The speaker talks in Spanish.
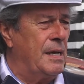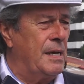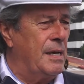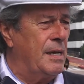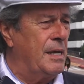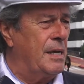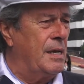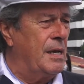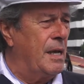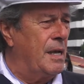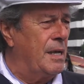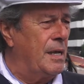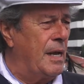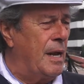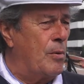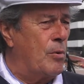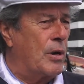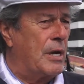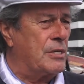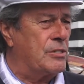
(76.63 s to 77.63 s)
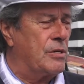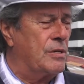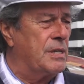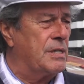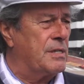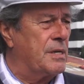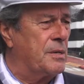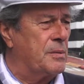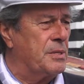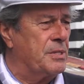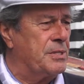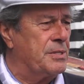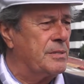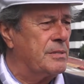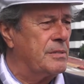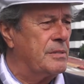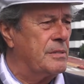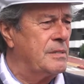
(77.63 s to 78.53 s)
y la vocación de servicio.